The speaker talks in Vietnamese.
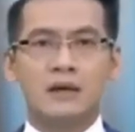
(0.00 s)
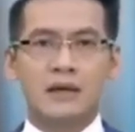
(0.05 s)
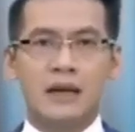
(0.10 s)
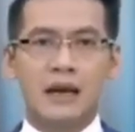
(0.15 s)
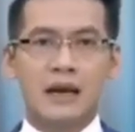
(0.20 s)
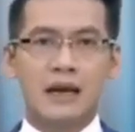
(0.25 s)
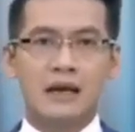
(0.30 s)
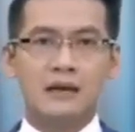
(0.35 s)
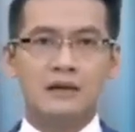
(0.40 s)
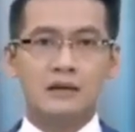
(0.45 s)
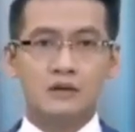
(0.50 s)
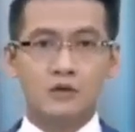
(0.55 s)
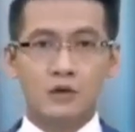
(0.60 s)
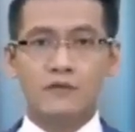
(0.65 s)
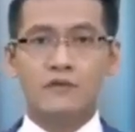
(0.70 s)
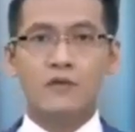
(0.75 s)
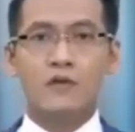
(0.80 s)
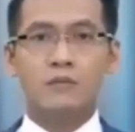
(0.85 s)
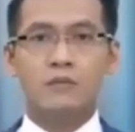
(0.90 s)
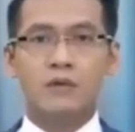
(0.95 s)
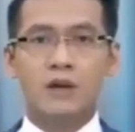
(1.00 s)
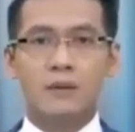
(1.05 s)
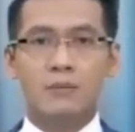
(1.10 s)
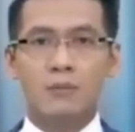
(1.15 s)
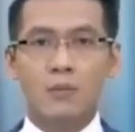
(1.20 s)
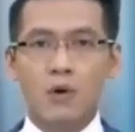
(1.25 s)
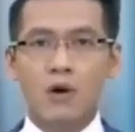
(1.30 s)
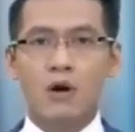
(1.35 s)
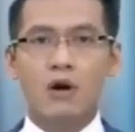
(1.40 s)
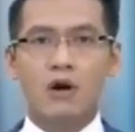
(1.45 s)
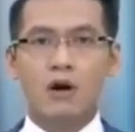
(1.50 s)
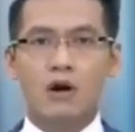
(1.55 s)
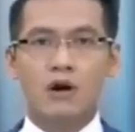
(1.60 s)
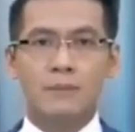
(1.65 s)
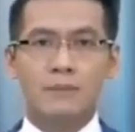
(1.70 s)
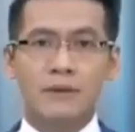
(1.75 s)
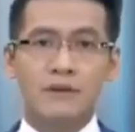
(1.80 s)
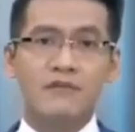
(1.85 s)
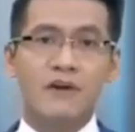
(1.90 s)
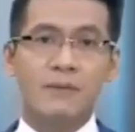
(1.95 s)
đã được thuyết phục để mua gói
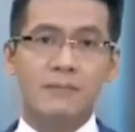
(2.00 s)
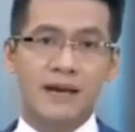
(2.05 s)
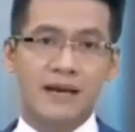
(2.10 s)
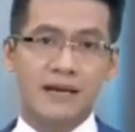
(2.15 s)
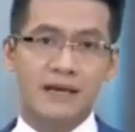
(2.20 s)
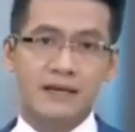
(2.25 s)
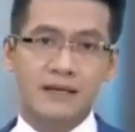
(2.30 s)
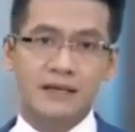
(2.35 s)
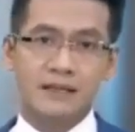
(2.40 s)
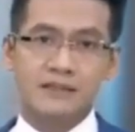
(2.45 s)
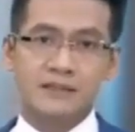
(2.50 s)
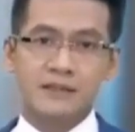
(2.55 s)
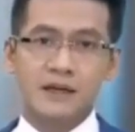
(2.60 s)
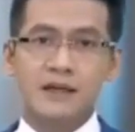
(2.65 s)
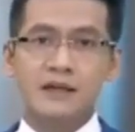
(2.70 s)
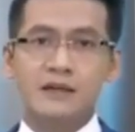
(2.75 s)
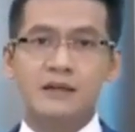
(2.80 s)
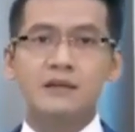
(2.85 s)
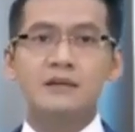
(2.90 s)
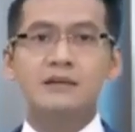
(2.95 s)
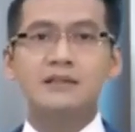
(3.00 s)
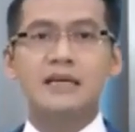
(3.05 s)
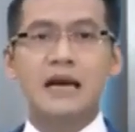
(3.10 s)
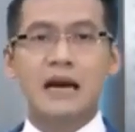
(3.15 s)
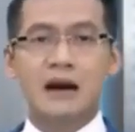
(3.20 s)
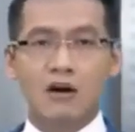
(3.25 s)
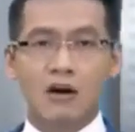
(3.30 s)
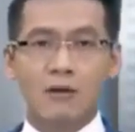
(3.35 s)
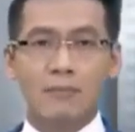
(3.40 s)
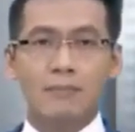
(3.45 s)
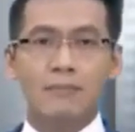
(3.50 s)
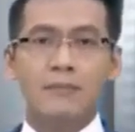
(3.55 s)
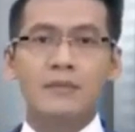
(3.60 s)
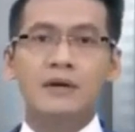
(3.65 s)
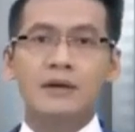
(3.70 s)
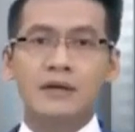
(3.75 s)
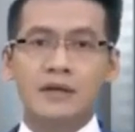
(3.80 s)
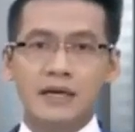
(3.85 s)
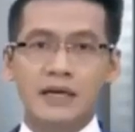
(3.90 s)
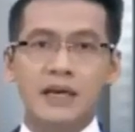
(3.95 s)
mỹ phẩm này dưới hình thức trả góp,
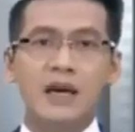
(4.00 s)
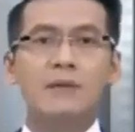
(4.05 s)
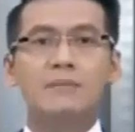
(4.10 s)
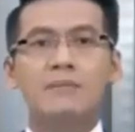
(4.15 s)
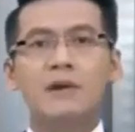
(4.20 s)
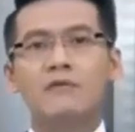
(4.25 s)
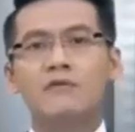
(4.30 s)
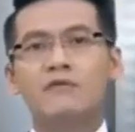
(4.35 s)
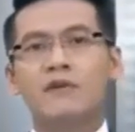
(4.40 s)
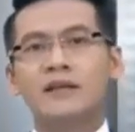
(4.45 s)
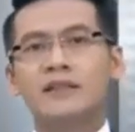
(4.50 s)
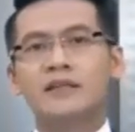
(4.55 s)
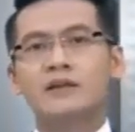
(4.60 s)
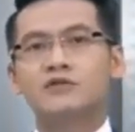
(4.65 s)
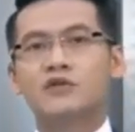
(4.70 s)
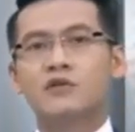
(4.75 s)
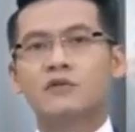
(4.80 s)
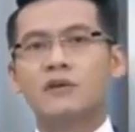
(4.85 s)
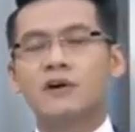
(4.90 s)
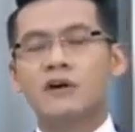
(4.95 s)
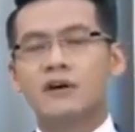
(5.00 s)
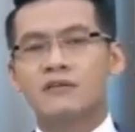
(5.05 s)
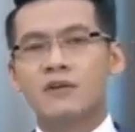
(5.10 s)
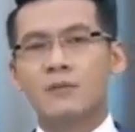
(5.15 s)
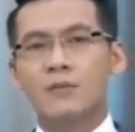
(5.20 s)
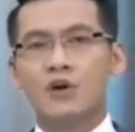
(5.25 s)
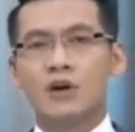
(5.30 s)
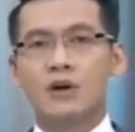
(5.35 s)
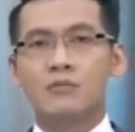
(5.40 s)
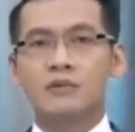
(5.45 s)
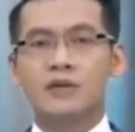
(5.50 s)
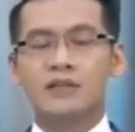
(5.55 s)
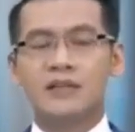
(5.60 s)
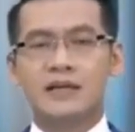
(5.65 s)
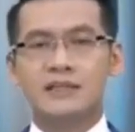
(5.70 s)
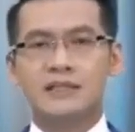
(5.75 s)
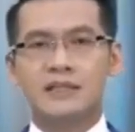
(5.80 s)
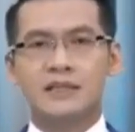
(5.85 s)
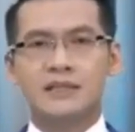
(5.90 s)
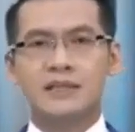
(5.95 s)
ký hợp đồng vay tiêu dùng với một công ty
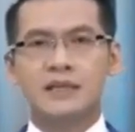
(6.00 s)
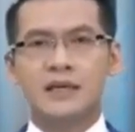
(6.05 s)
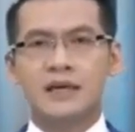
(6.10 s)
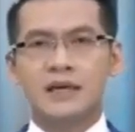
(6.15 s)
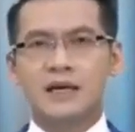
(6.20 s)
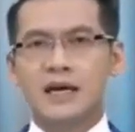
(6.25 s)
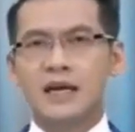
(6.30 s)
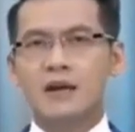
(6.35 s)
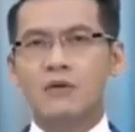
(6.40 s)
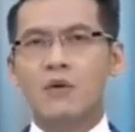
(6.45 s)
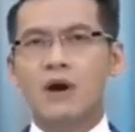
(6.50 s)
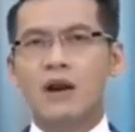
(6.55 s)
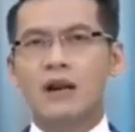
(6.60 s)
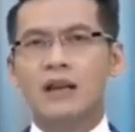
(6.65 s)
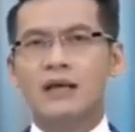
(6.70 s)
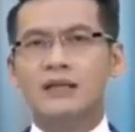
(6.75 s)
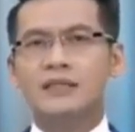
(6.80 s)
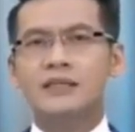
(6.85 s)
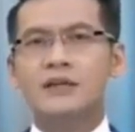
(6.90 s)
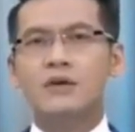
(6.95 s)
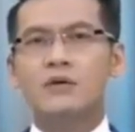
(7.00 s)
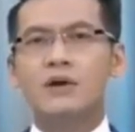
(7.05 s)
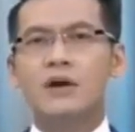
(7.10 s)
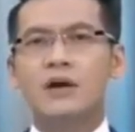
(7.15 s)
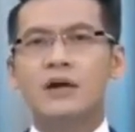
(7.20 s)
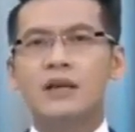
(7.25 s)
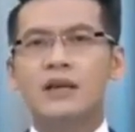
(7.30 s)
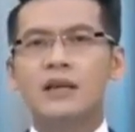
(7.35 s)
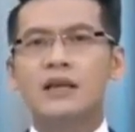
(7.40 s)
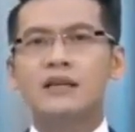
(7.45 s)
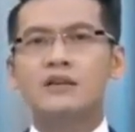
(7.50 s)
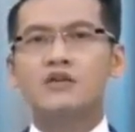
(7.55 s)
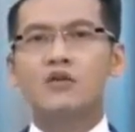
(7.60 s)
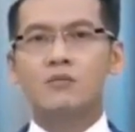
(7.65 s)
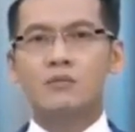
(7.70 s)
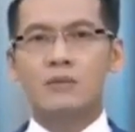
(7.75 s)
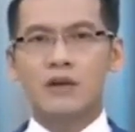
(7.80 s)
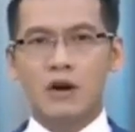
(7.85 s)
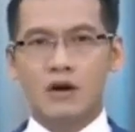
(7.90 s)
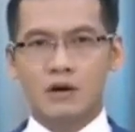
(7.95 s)
tài chính. Kết quả là nhiều người liên
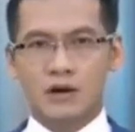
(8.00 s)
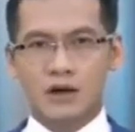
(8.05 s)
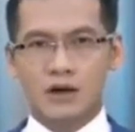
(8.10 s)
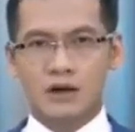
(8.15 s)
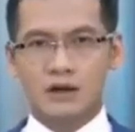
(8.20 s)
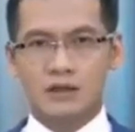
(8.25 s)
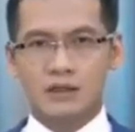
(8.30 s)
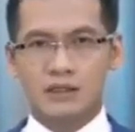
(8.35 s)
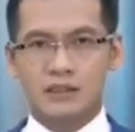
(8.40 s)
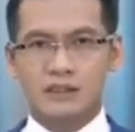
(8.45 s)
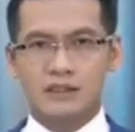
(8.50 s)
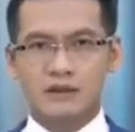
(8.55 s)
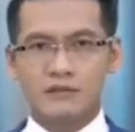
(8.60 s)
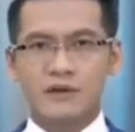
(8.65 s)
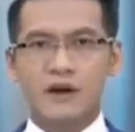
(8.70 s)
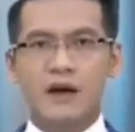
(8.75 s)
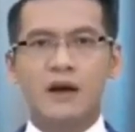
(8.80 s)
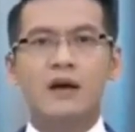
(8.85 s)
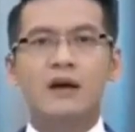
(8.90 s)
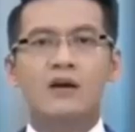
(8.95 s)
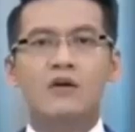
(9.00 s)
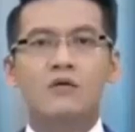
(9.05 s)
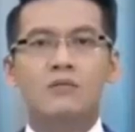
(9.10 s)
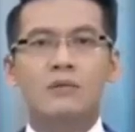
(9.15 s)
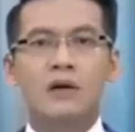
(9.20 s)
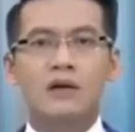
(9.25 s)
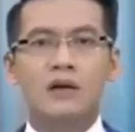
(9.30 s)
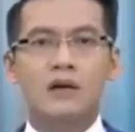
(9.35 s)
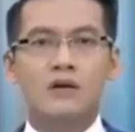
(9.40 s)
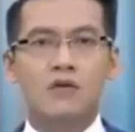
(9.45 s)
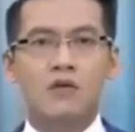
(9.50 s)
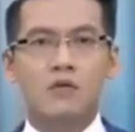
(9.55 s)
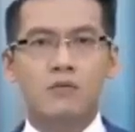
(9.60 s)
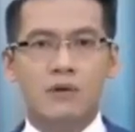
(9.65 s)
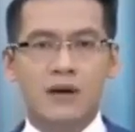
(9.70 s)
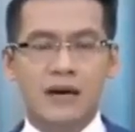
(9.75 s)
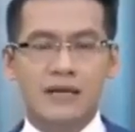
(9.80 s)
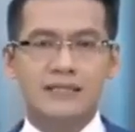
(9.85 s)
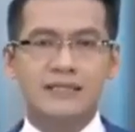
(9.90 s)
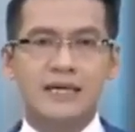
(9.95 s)
tục bị đòi nợ. Sự việc cũng đã được Cục
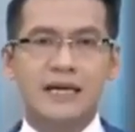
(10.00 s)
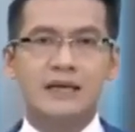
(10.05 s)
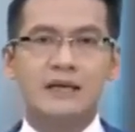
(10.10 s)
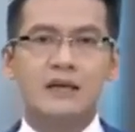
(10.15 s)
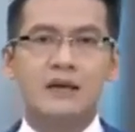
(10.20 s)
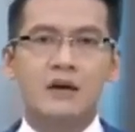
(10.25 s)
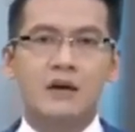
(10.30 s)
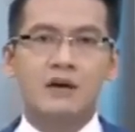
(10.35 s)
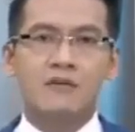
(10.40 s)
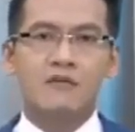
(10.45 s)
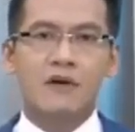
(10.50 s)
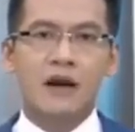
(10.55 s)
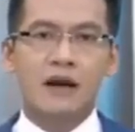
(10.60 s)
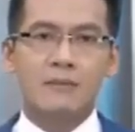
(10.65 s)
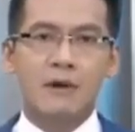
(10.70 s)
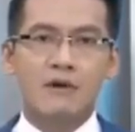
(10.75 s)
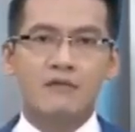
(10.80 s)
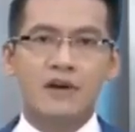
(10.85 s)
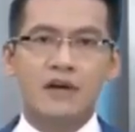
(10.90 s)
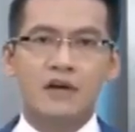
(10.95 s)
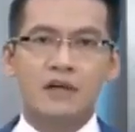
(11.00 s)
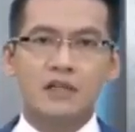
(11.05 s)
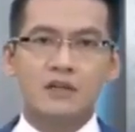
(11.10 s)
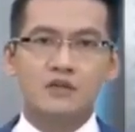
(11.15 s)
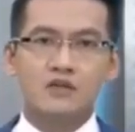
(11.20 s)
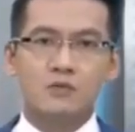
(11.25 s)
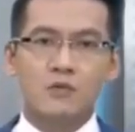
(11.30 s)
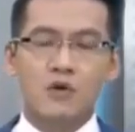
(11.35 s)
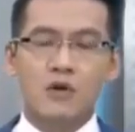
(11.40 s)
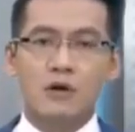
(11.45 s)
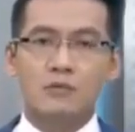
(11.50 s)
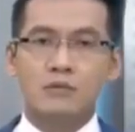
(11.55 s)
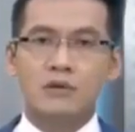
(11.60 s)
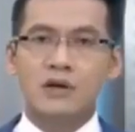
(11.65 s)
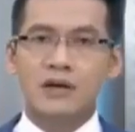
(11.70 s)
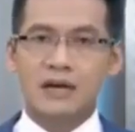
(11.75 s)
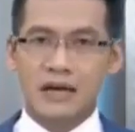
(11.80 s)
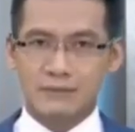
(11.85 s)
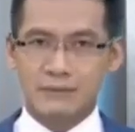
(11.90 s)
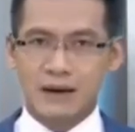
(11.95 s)
Cạnh tranh và Bảo vệ người tiêu dùng Bộ Công
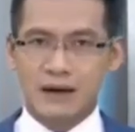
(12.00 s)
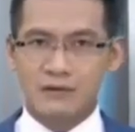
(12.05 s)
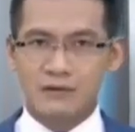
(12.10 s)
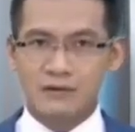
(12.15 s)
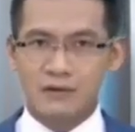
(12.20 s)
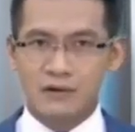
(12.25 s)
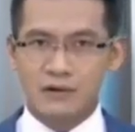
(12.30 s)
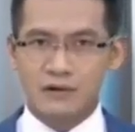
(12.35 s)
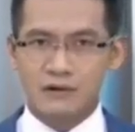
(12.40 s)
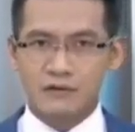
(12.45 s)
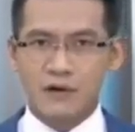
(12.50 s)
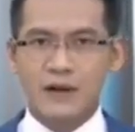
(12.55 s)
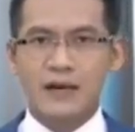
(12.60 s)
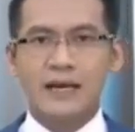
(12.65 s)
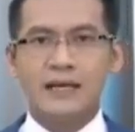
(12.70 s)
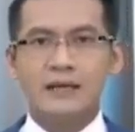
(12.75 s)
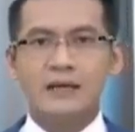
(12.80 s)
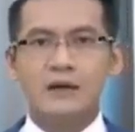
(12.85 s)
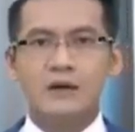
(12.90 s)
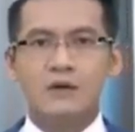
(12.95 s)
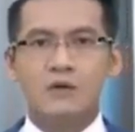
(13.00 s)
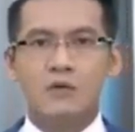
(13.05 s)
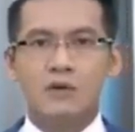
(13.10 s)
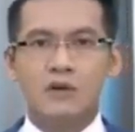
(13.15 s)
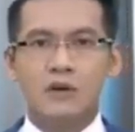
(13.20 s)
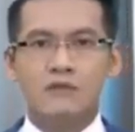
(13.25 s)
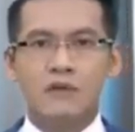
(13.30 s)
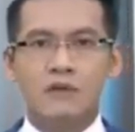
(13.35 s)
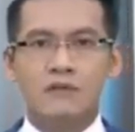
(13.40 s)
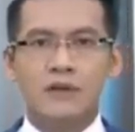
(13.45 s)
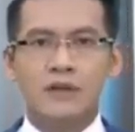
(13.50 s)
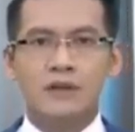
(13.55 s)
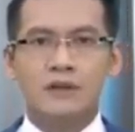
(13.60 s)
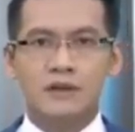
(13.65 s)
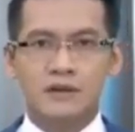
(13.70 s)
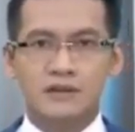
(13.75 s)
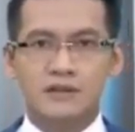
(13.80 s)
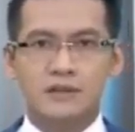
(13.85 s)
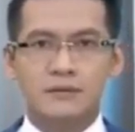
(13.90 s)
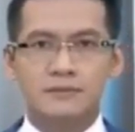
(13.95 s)
Thương cảnh báo. Phản ánh của nhóm phóng viên
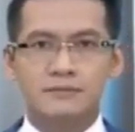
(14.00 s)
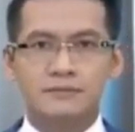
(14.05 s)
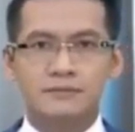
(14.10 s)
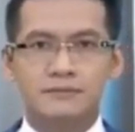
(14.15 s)
Thời sự.